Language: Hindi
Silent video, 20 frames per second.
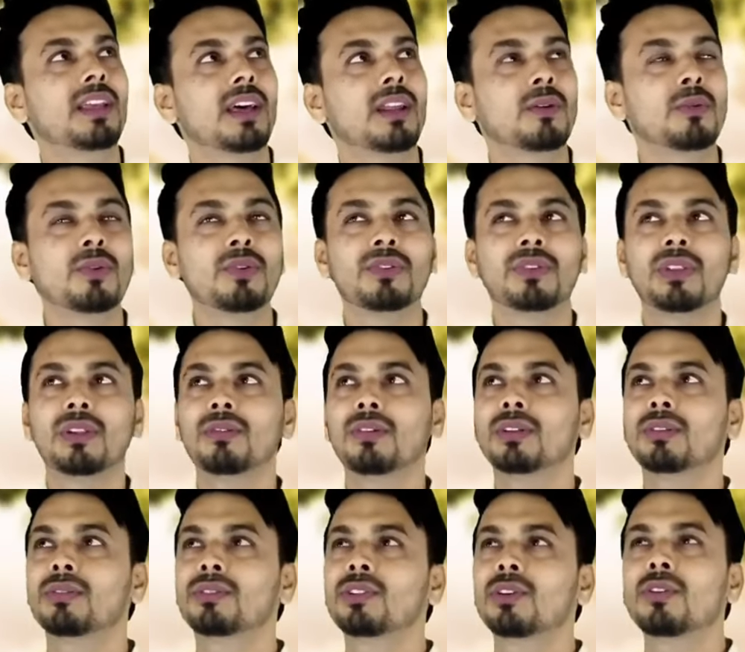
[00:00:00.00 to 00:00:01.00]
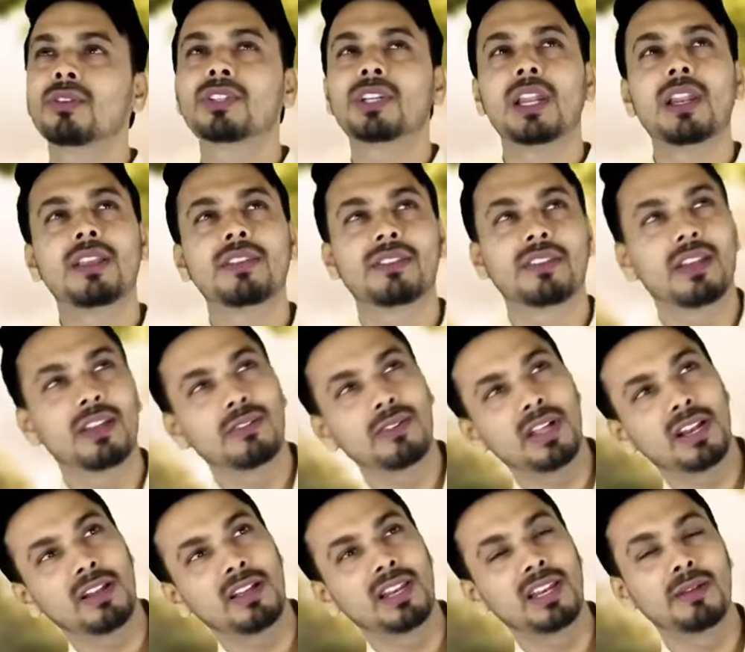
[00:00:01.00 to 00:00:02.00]
में यार कुछ दिन हुआ तो चलो चालीस
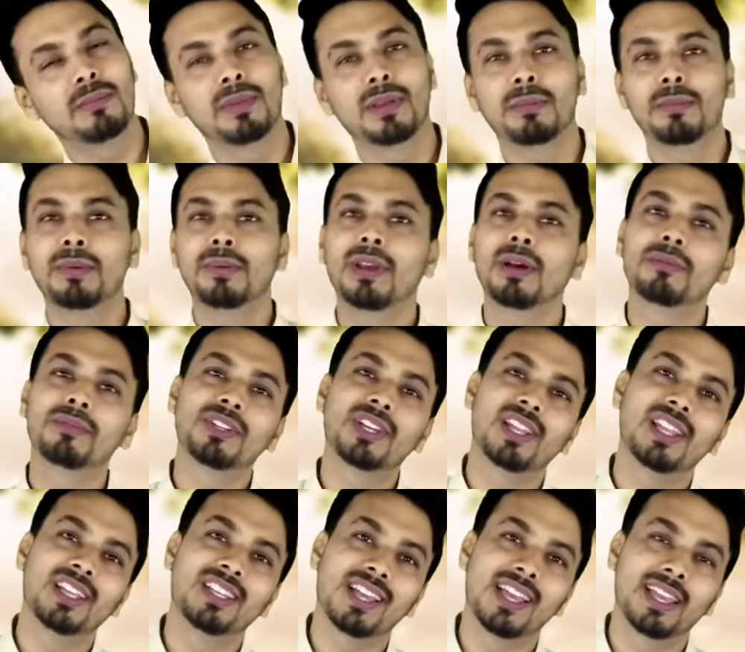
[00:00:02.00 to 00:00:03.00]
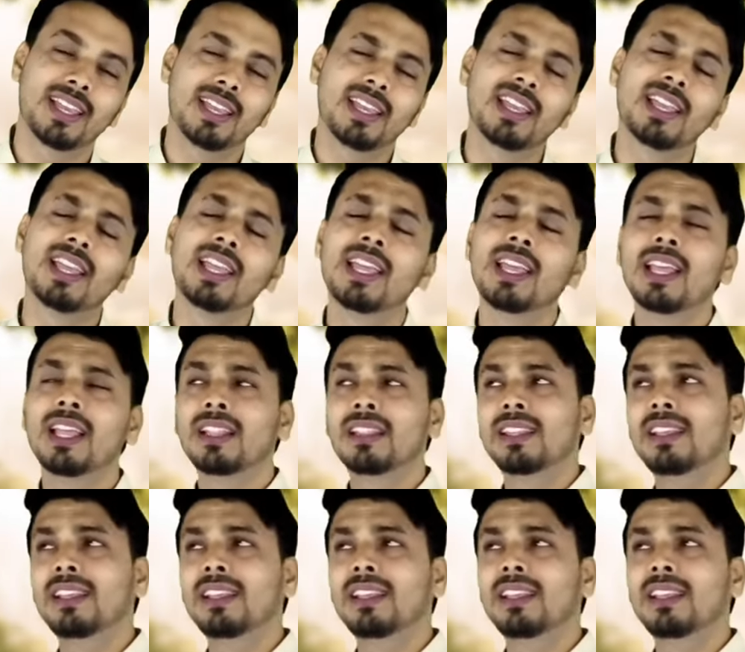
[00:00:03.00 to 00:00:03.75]
हज़ार वाला ले में भी हम चले जाएंगे